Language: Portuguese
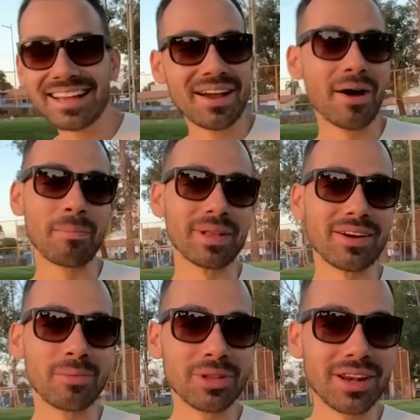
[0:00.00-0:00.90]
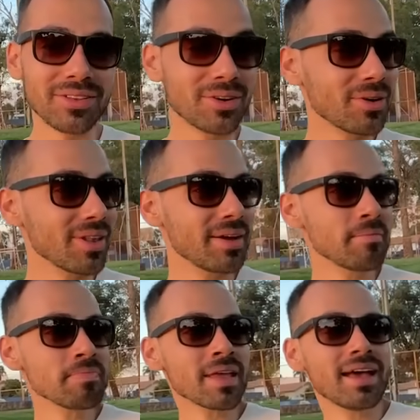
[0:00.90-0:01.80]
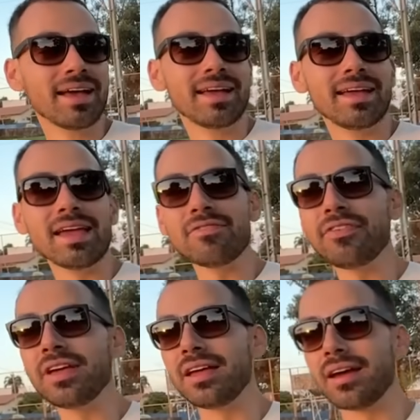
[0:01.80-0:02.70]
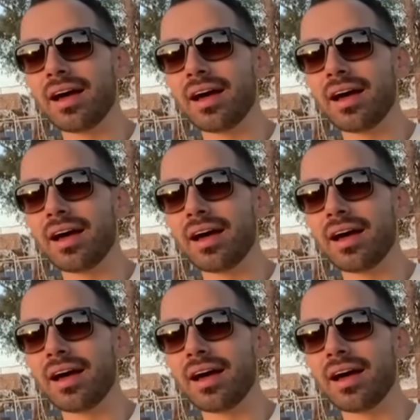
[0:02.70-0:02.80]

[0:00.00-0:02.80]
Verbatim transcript: é, o Pedrão é o moderador do rolê. Enfim,